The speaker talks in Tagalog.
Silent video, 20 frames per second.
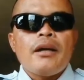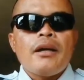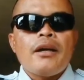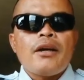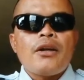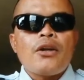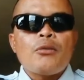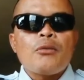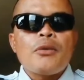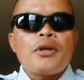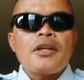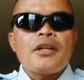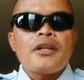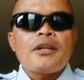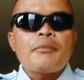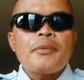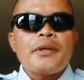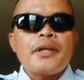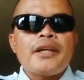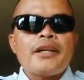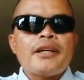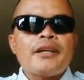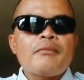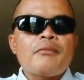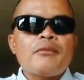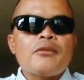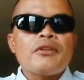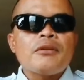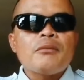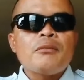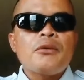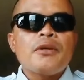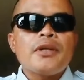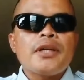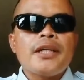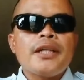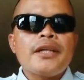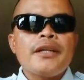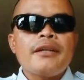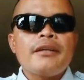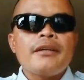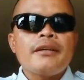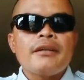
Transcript: ano man ang pangarap mo sa buhay